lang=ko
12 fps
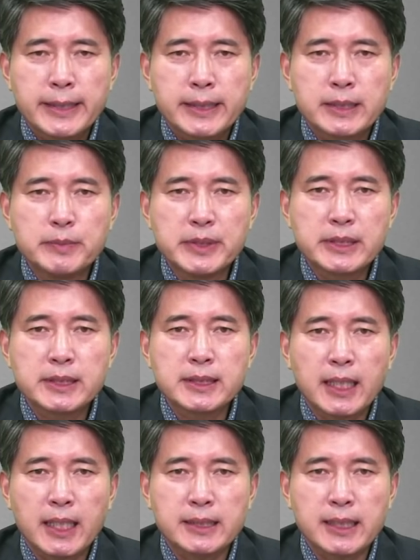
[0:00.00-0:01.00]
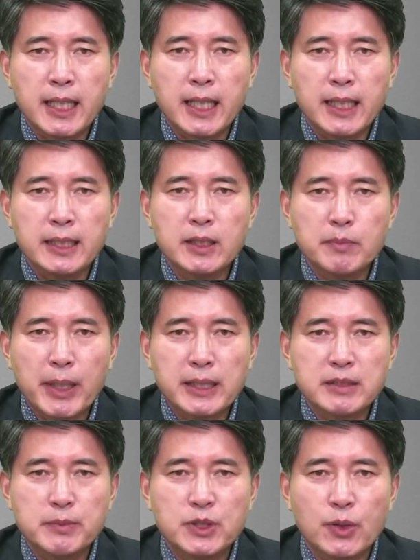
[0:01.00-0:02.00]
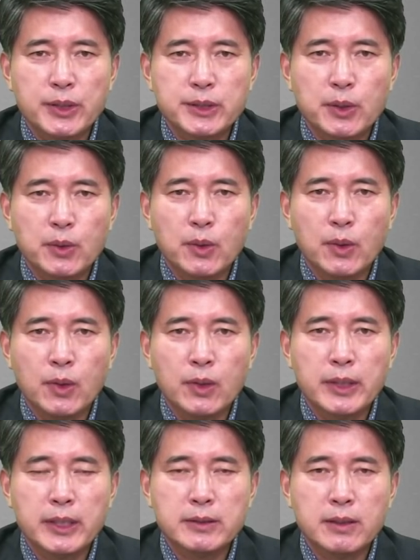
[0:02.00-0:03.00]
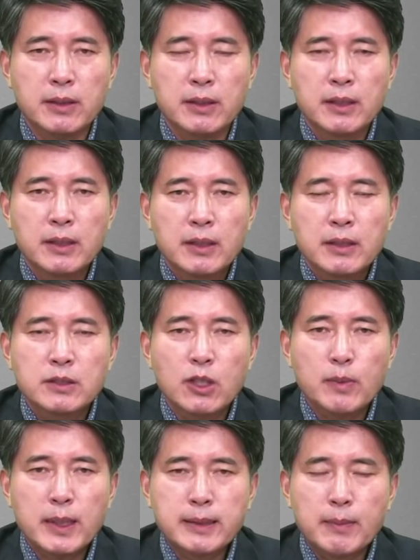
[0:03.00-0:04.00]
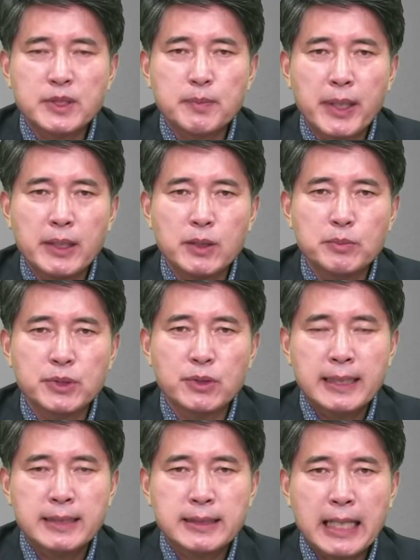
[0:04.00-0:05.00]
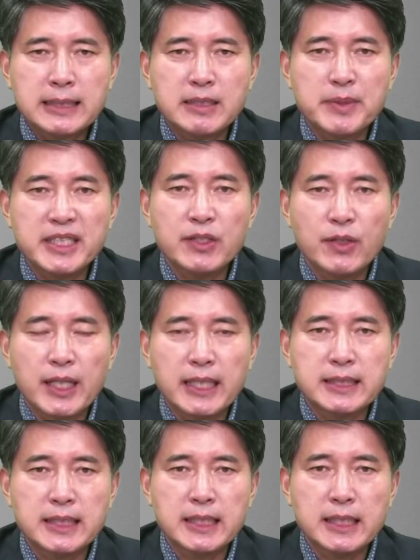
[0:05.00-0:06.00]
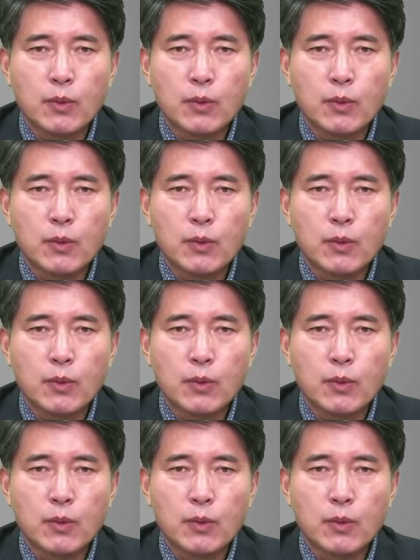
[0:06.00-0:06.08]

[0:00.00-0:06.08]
금을 증산하자, 이런 방침이 정해졌고, 그래서 천구백삼십팔 년부터 사십이 년까지